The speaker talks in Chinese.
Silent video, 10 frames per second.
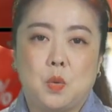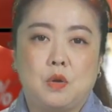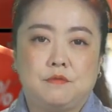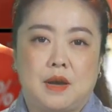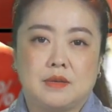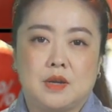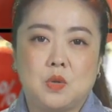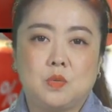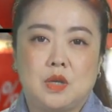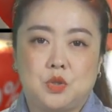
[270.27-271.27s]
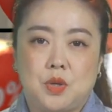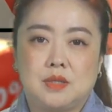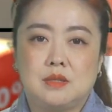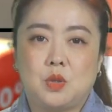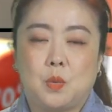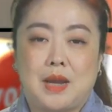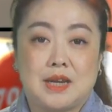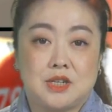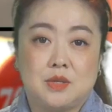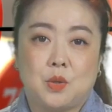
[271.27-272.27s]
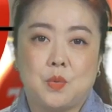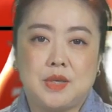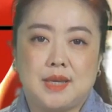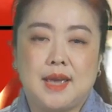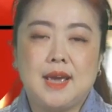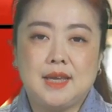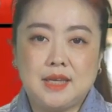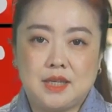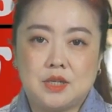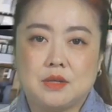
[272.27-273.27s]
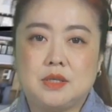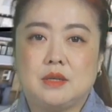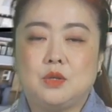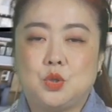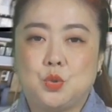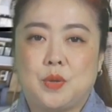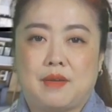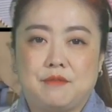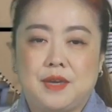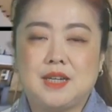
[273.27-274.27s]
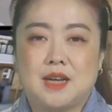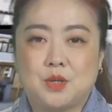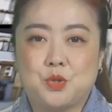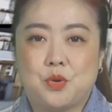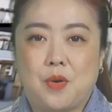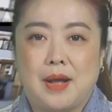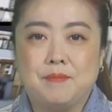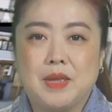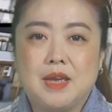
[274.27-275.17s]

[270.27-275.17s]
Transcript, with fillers: 仿人工的全自动拉伸的工艺，一体成型，触感非常的顺滑。